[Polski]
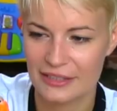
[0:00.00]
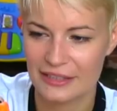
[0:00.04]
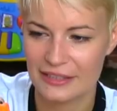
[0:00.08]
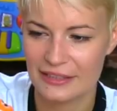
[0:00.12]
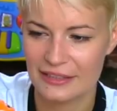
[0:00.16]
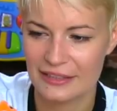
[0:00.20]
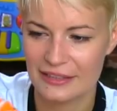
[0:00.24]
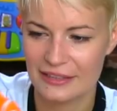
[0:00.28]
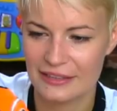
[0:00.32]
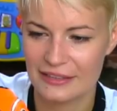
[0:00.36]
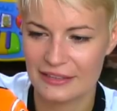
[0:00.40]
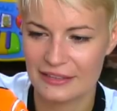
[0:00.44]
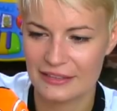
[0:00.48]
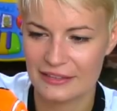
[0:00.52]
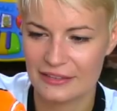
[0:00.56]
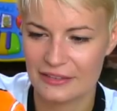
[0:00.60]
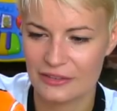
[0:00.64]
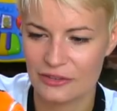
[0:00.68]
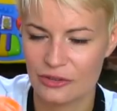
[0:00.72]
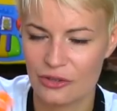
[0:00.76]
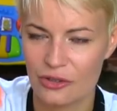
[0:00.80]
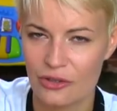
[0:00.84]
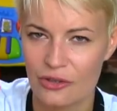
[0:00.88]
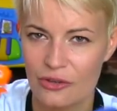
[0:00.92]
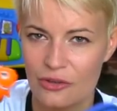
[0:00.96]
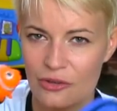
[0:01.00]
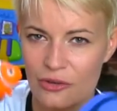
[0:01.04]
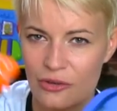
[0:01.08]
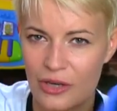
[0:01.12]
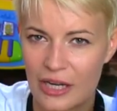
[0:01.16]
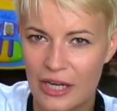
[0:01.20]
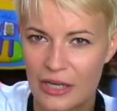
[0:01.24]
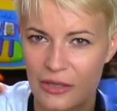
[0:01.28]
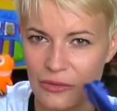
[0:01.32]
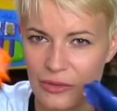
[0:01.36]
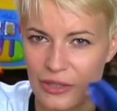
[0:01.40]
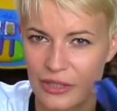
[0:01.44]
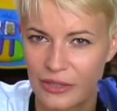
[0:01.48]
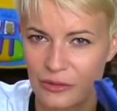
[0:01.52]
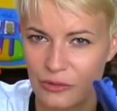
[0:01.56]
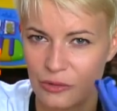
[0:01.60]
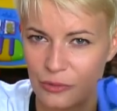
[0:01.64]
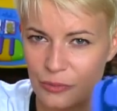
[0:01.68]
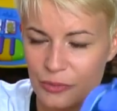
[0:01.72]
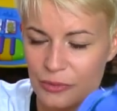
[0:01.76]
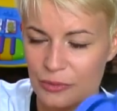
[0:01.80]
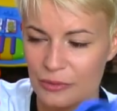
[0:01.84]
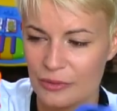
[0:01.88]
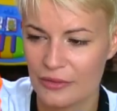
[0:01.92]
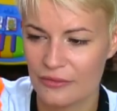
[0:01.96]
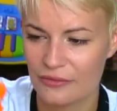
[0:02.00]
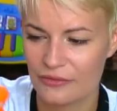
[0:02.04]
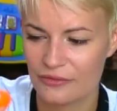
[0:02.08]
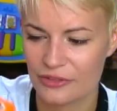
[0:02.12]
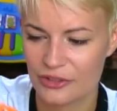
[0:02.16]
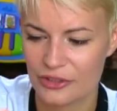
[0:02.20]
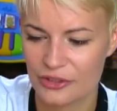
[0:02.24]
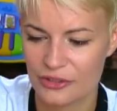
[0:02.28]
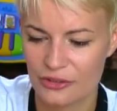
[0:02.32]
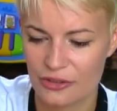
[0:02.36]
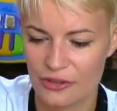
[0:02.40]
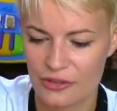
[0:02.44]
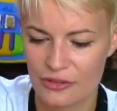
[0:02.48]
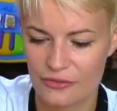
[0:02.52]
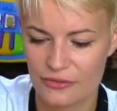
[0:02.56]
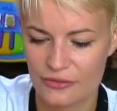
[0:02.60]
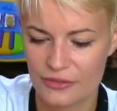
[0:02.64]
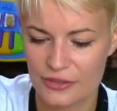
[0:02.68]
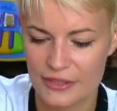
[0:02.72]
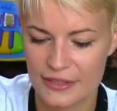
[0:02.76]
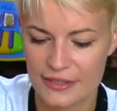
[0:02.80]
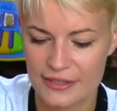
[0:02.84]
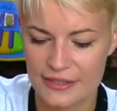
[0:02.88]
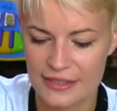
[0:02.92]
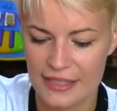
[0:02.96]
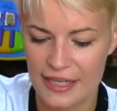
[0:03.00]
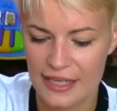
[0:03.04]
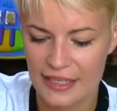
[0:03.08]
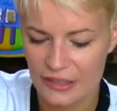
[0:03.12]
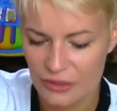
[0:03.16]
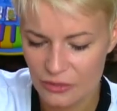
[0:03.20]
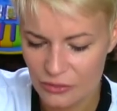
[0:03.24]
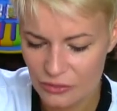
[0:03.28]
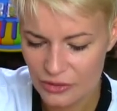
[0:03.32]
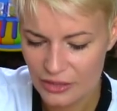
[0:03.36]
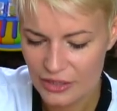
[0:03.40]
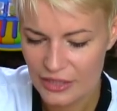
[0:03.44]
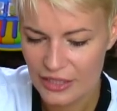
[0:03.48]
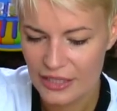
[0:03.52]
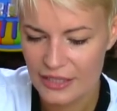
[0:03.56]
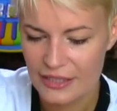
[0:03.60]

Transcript: i to akurat kupiłam Wiktorii w Disneyu,